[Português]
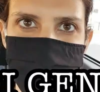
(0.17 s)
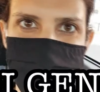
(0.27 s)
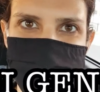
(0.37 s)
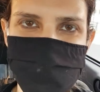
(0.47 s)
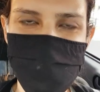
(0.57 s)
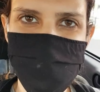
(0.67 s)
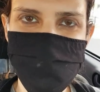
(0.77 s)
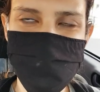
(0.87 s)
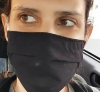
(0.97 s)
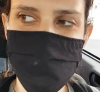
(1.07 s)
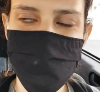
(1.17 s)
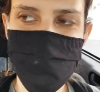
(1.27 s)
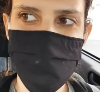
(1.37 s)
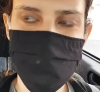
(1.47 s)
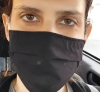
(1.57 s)
Oi, gente.
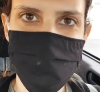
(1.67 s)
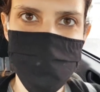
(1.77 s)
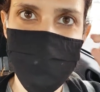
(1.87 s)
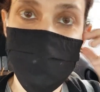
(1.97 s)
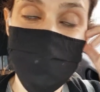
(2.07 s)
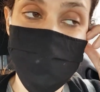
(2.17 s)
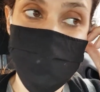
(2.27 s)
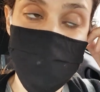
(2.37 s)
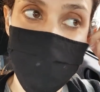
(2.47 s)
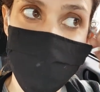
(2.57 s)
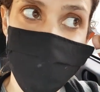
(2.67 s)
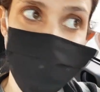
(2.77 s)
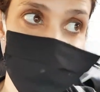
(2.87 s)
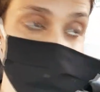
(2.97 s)
Eita, pera lá.